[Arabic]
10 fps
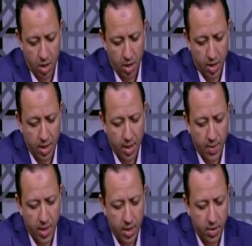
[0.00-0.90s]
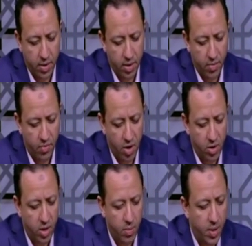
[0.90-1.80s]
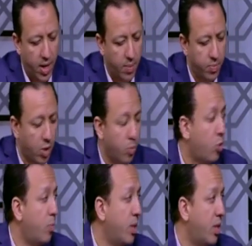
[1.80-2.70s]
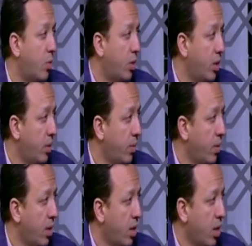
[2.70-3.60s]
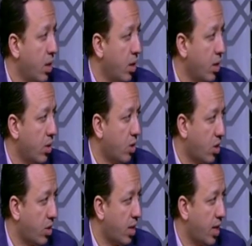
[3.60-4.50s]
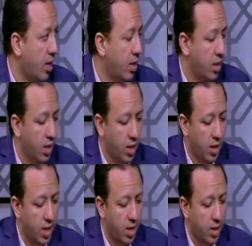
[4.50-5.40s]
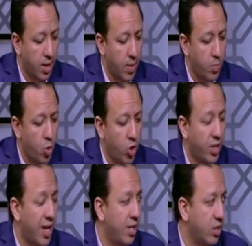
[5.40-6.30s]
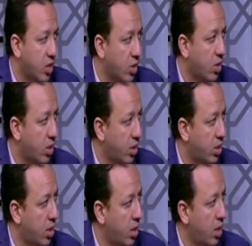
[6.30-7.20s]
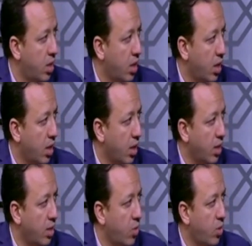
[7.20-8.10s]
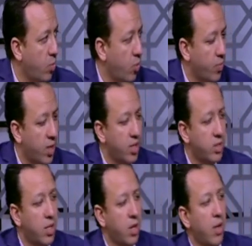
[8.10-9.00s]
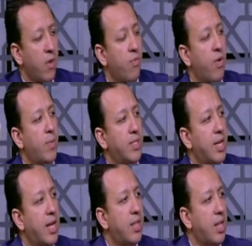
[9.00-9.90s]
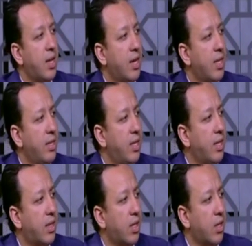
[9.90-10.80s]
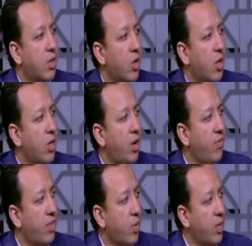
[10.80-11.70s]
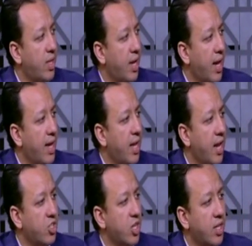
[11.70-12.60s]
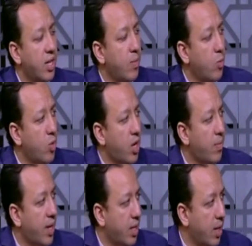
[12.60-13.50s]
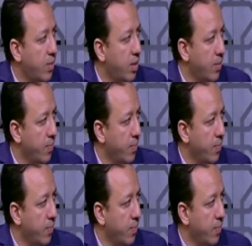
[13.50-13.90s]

للجماهير في ارض الملعب طلبوهم بالدوري النهارده الاهلي الاهلي كمان معتلي صداره الدوري الممتاز فمساله انك انت تغيري في التوقيت الحالي علشان تجيبي مدرب اجنبي